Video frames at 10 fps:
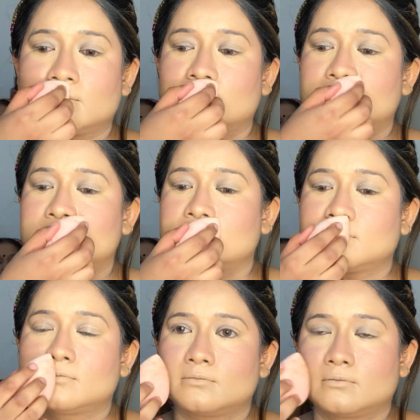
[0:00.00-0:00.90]
अब हम
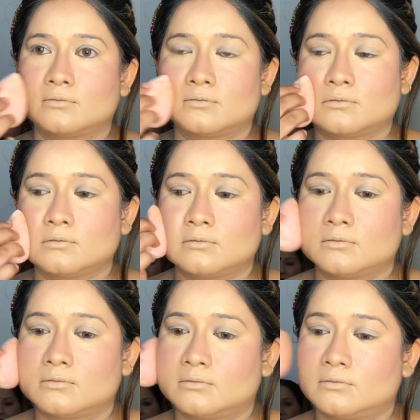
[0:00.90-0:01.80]
uh, अच्छे से
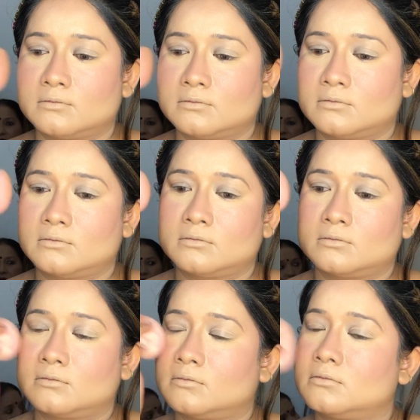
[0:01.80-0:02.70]

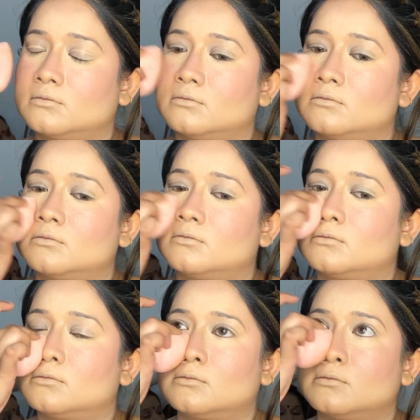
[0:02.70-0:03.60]
ब्लेंड करने के
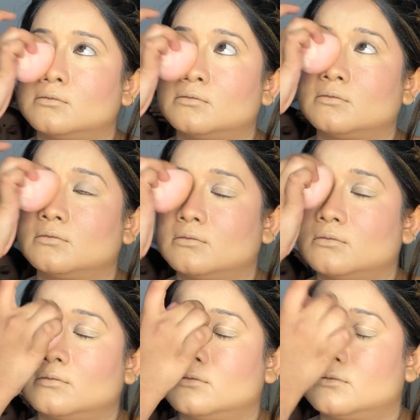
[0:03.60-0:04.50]
बाद अब हमने
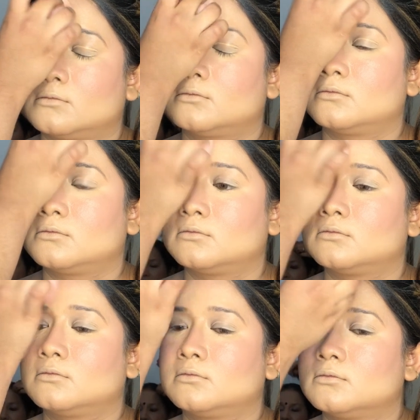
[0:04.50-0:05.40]
अपना प्लूम का
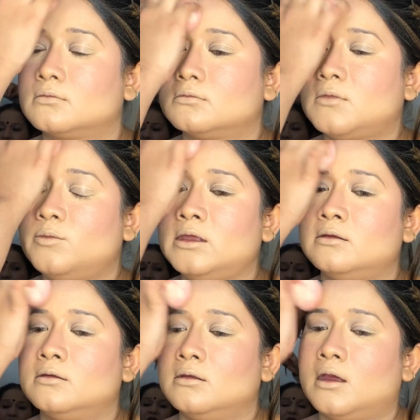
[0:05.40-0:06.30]
ब्यूटी ब्लेंडर लिया है ये
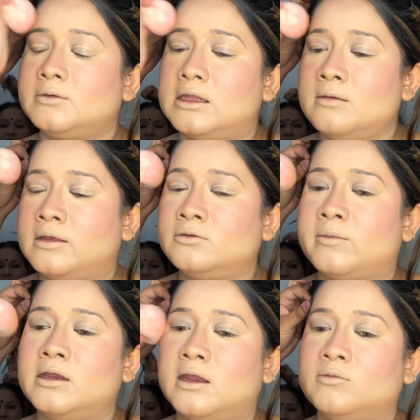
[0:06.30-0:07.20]
बहुत
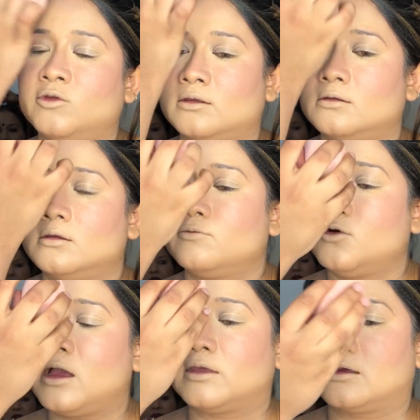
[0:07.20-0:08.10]
बहुत बहुत
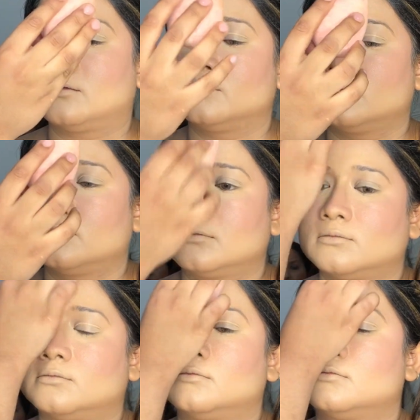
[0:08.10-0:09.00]
पसंद है मुझे गाइस
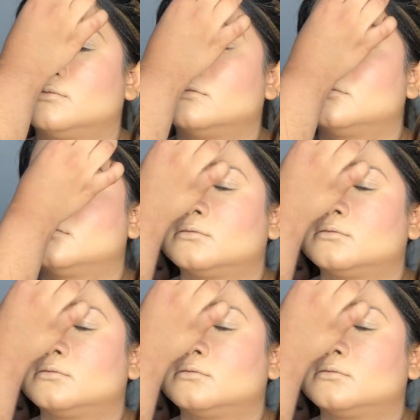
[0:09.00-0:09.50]
आई